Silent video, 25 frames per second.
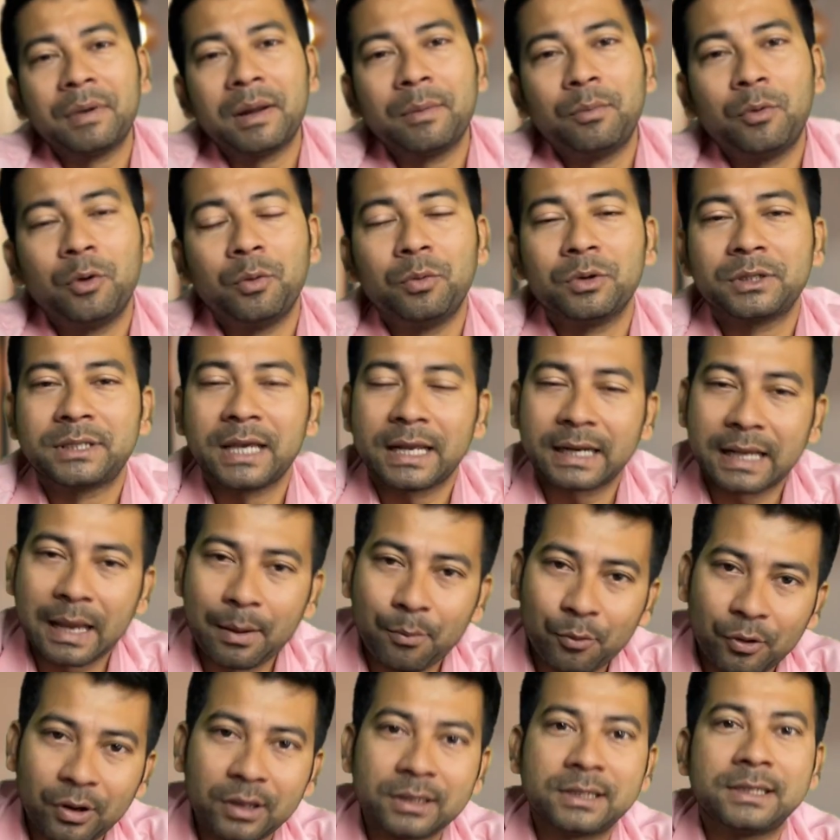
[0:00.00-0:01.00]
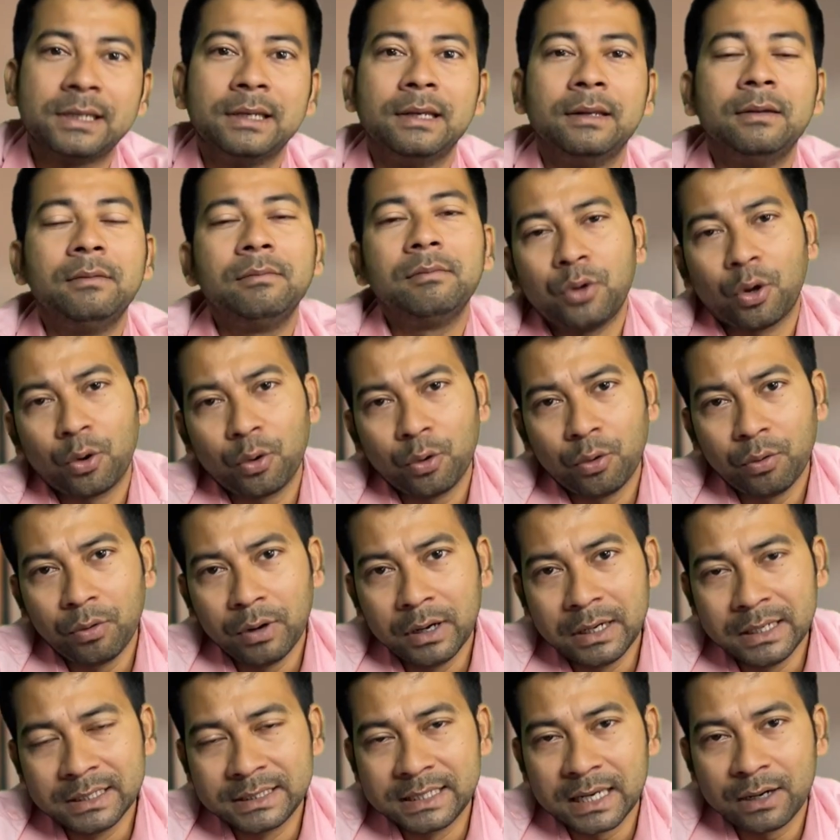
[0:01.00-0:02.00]
আমরা বলবো স্যার কেমন আছেন ধরো
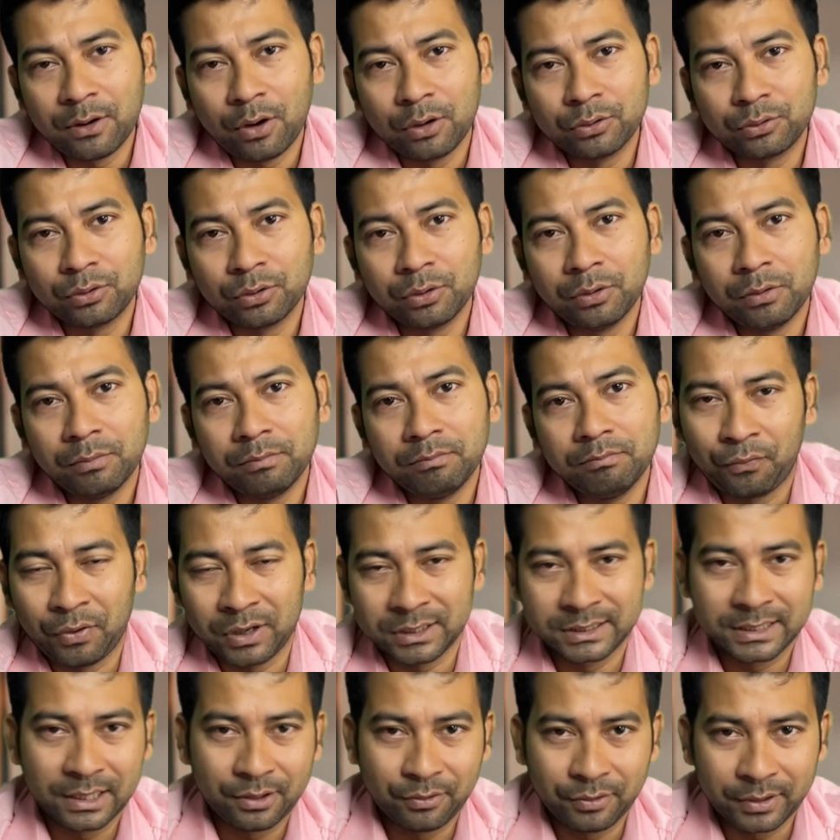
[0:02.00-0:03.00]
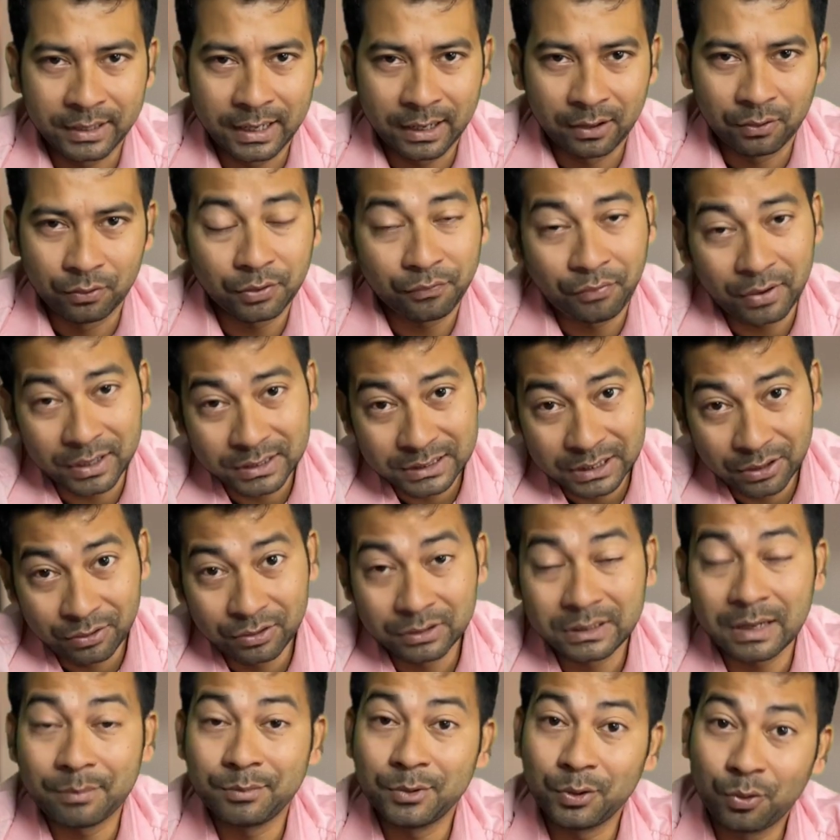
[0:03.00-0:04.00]
রিসেন্ট হয়তো ফার্স্ট জানুয়ারি কেন তো ফার্স্ট
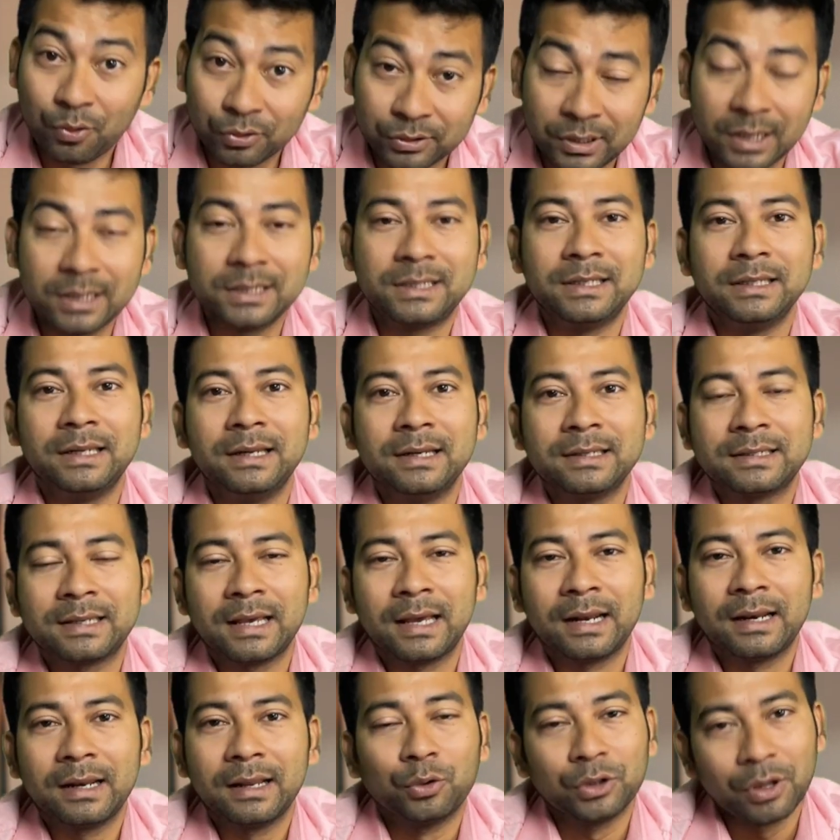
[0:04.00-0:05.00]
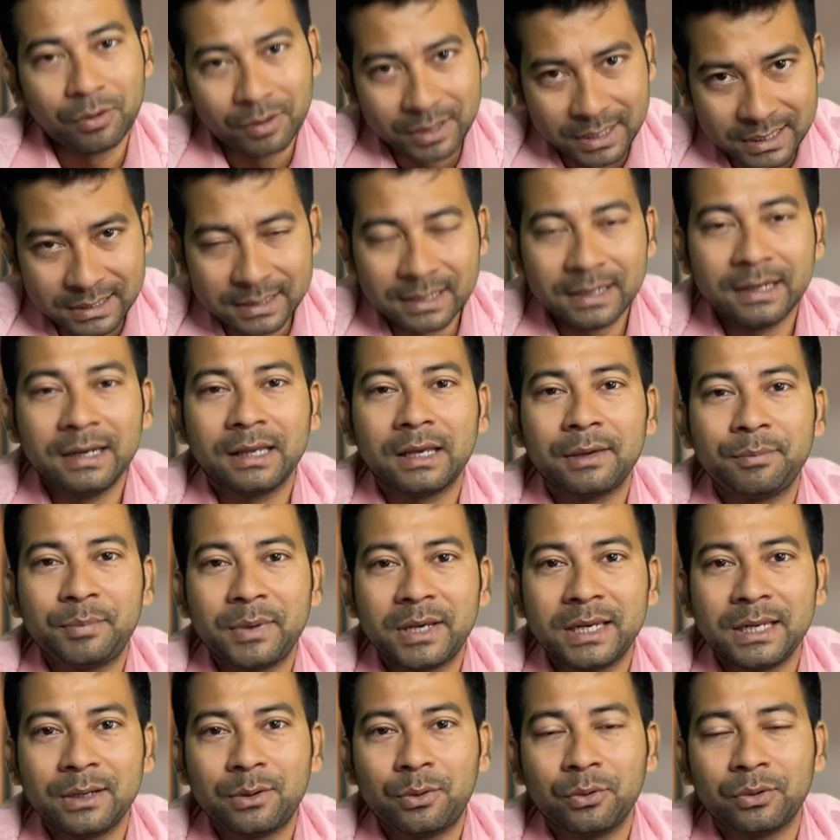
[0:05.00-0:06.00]
জানুয়ারিতে আপনি কোথায় ছিলেন স্যার কোথাও গিয়েছিলেন নাকি
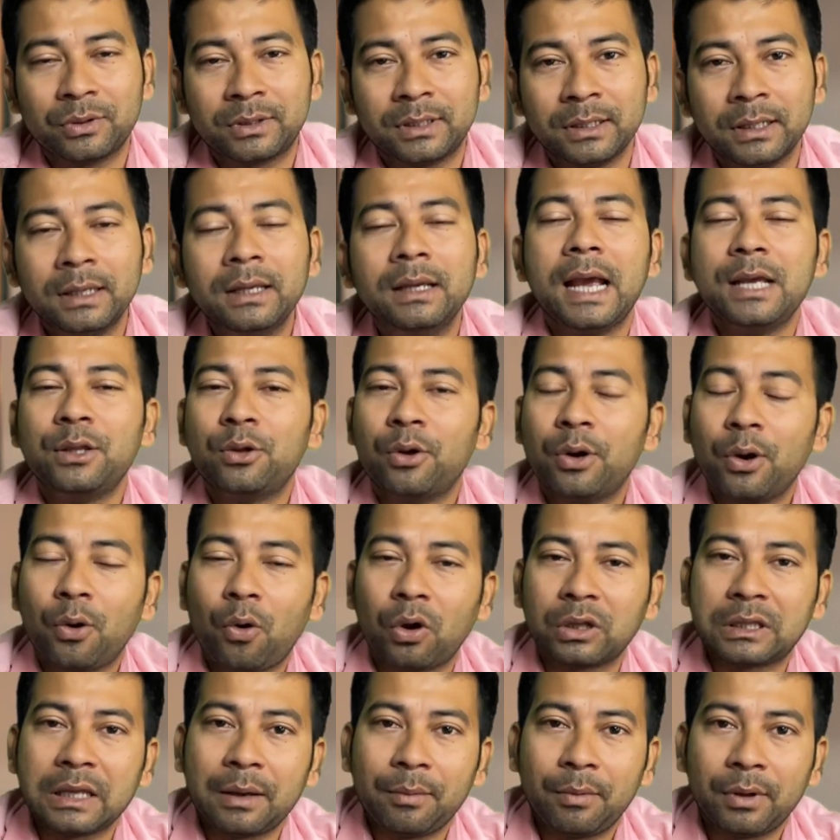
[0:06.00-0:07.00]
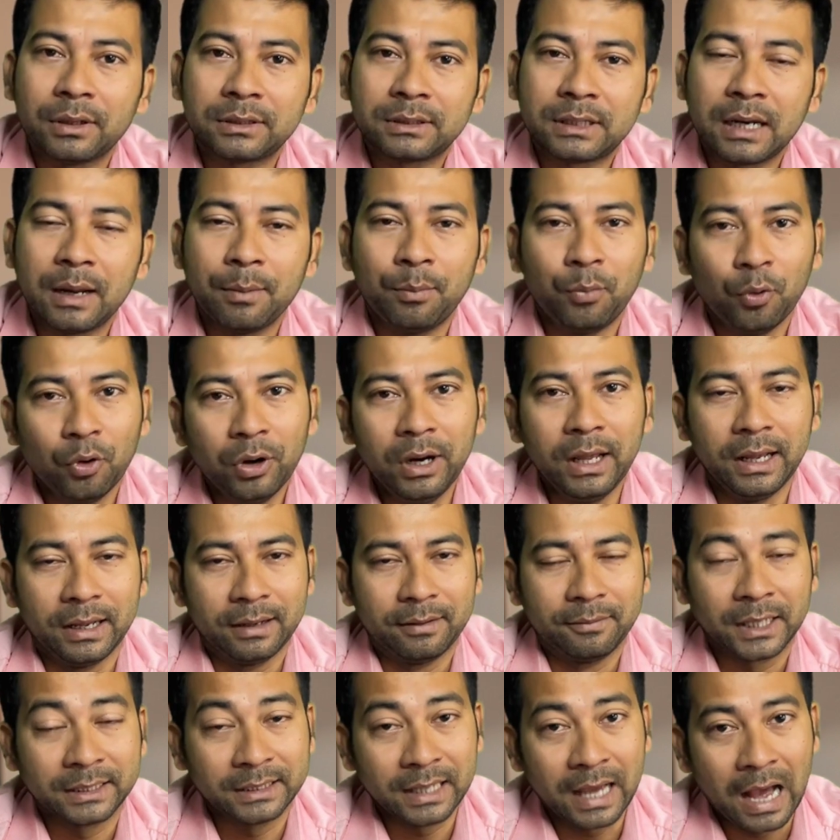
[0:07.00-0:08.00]
পিকনিক করতে এই ধরনের কথাবার্তা বলে
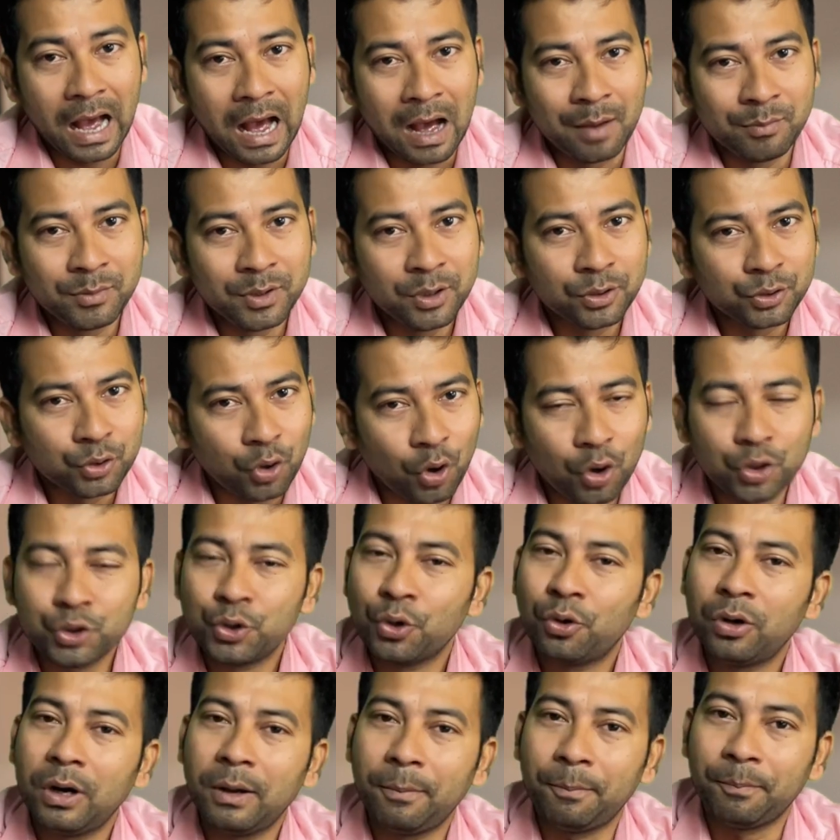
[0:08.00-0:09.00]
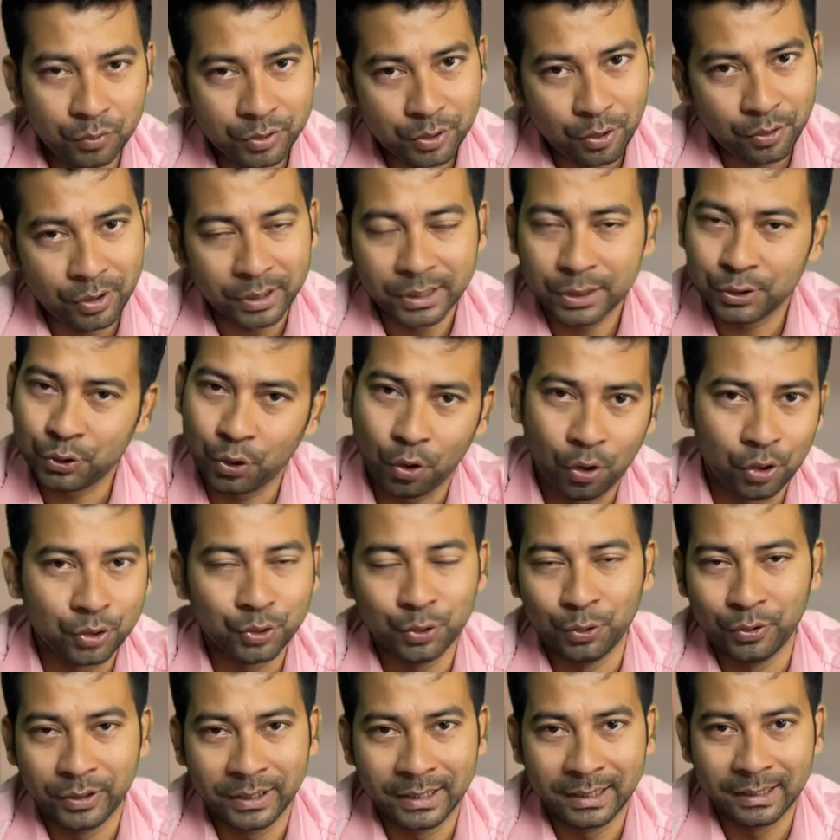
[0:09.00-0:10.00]
তাতে আমিও সহজ হলাম উনিও অনেকটা
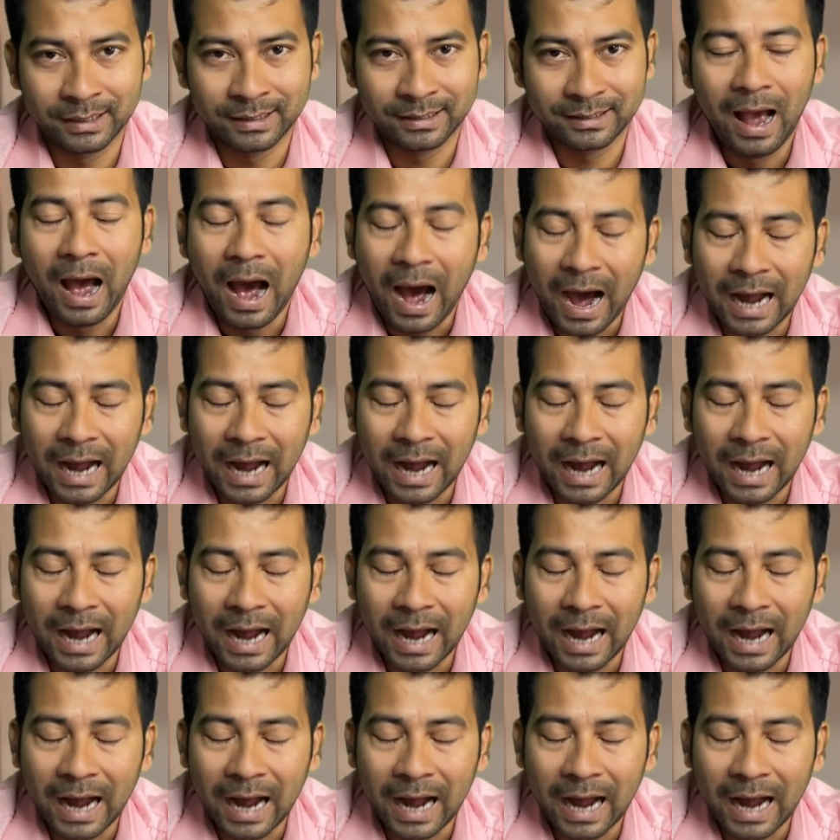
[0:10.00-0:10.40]
সহজ হয়ে গেলেন